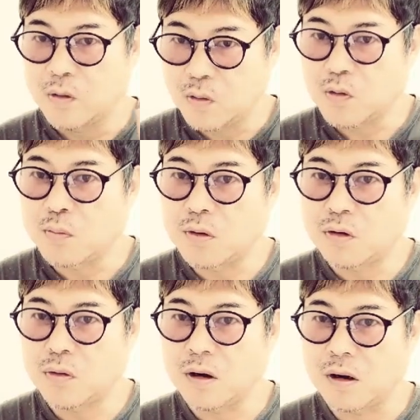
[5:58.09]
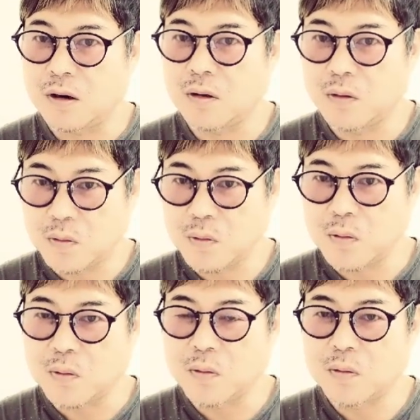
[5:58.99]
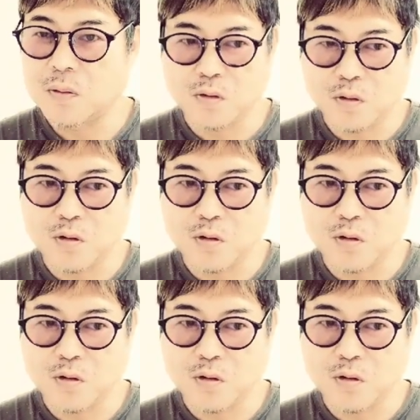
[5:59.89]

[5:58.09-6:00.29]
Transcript: 香港マフィアを香